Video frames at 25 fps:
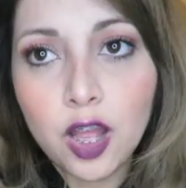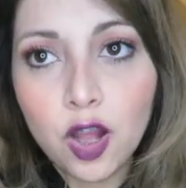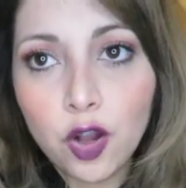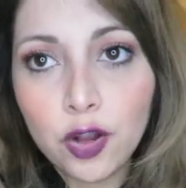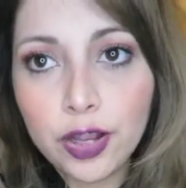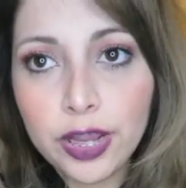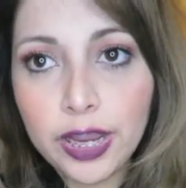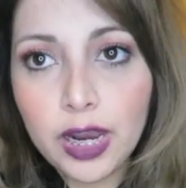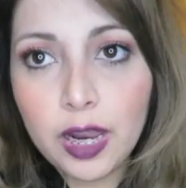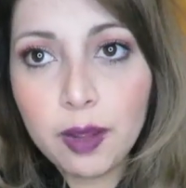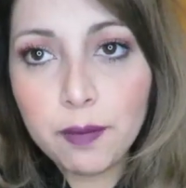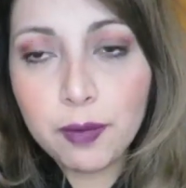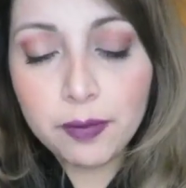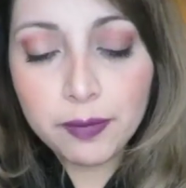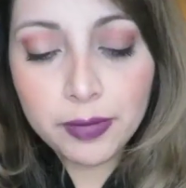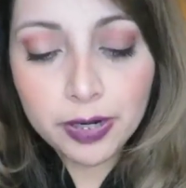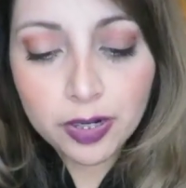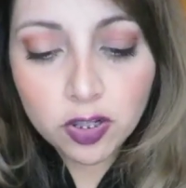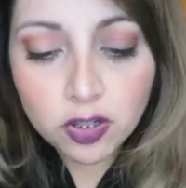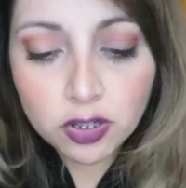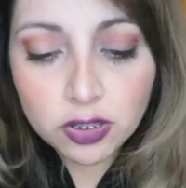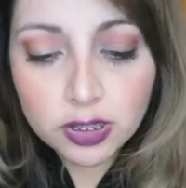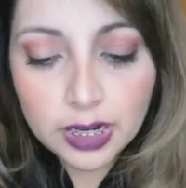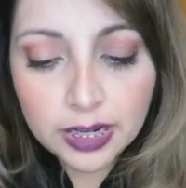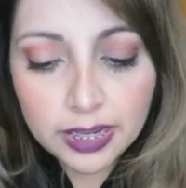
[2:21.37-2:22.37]
Ok, la
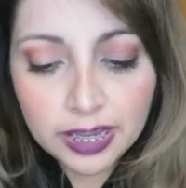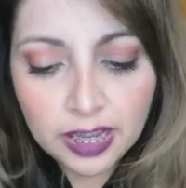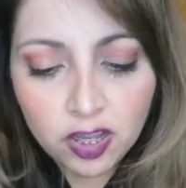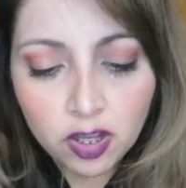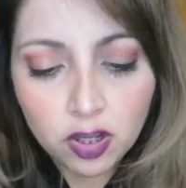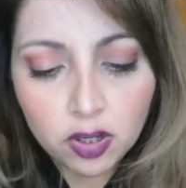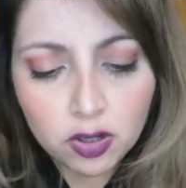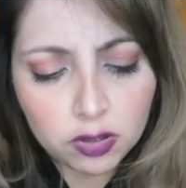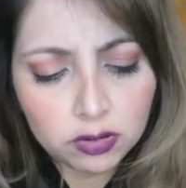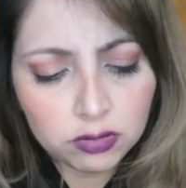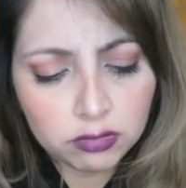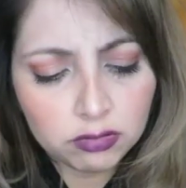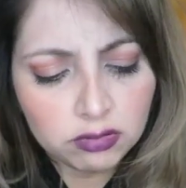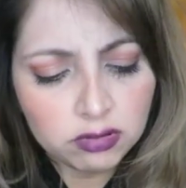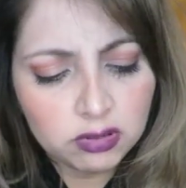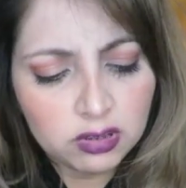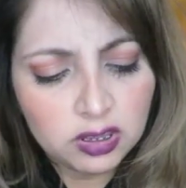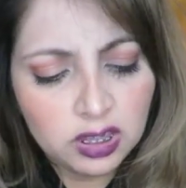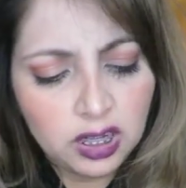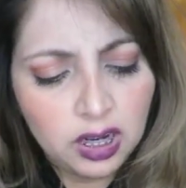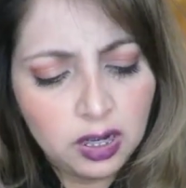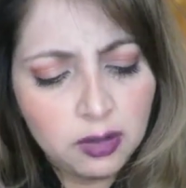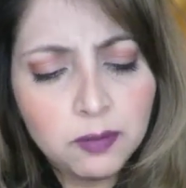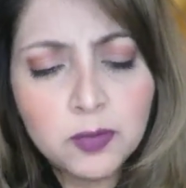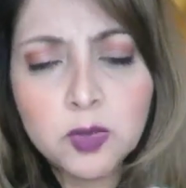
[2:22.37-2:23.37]
primera cosa que
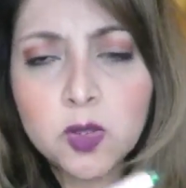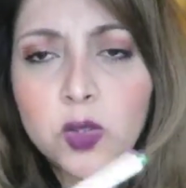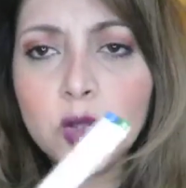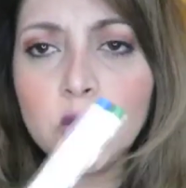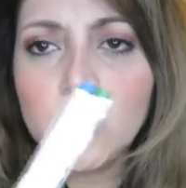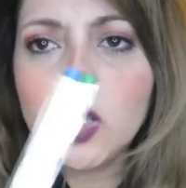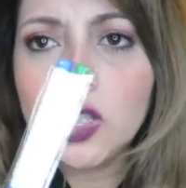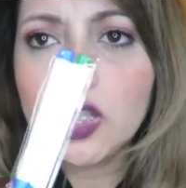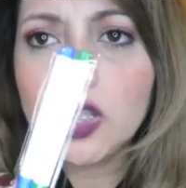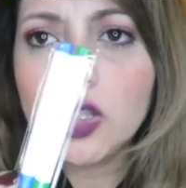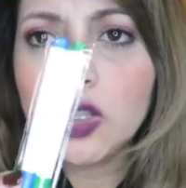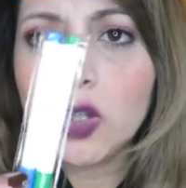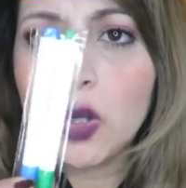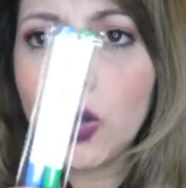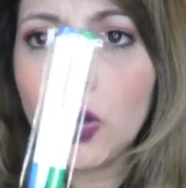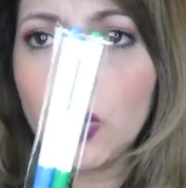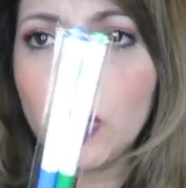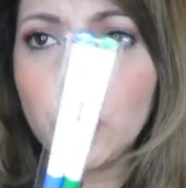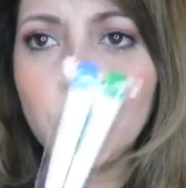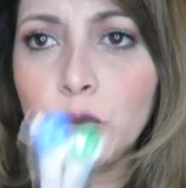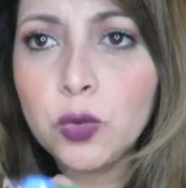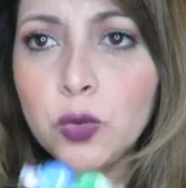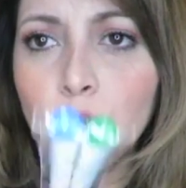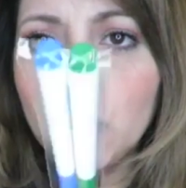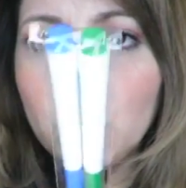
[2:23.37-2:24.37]
encontramos son
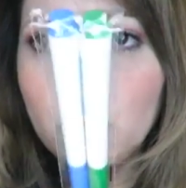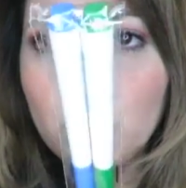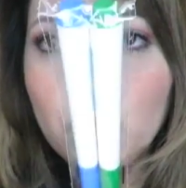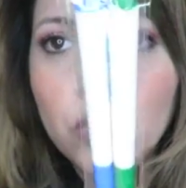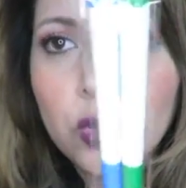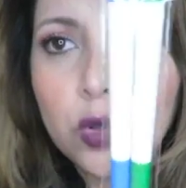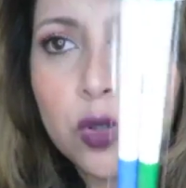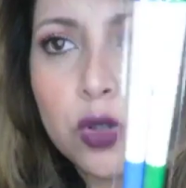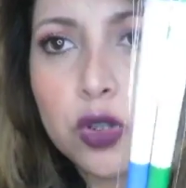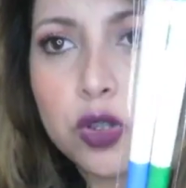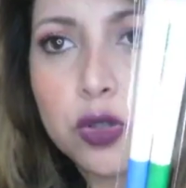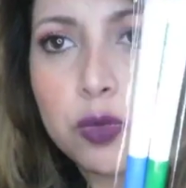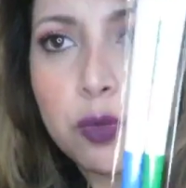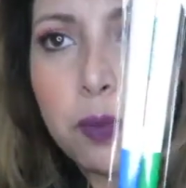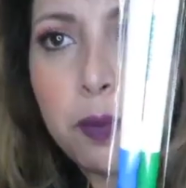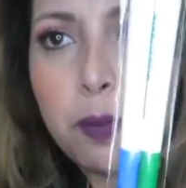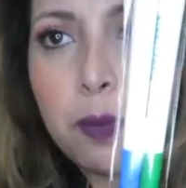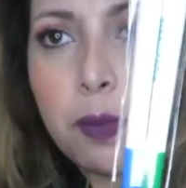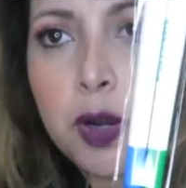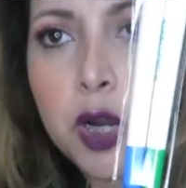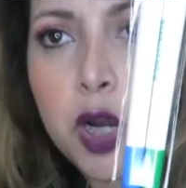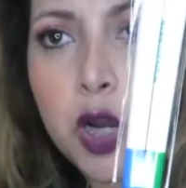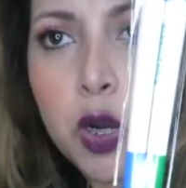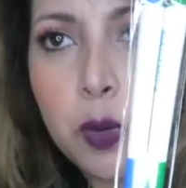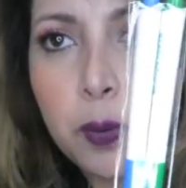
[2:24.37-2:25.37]
unos
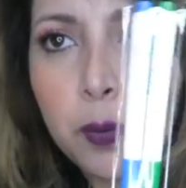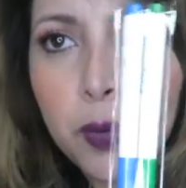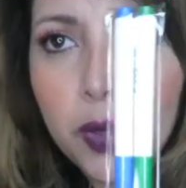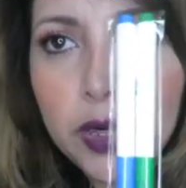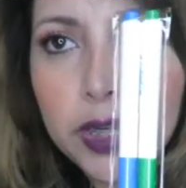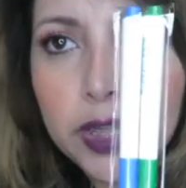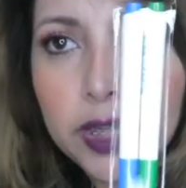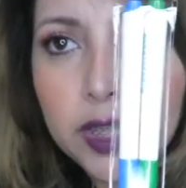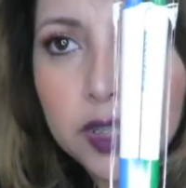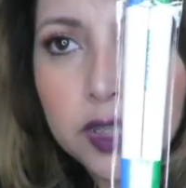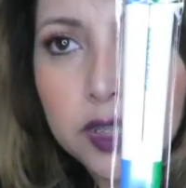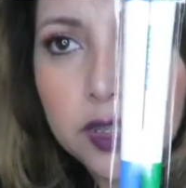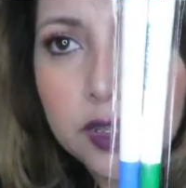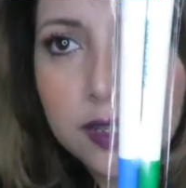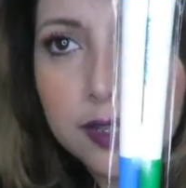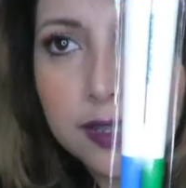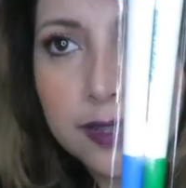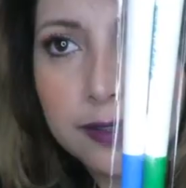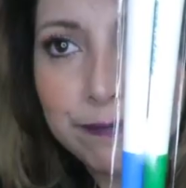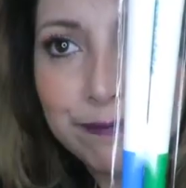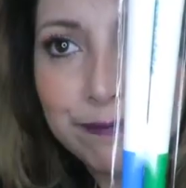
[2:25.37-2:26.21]
plumones.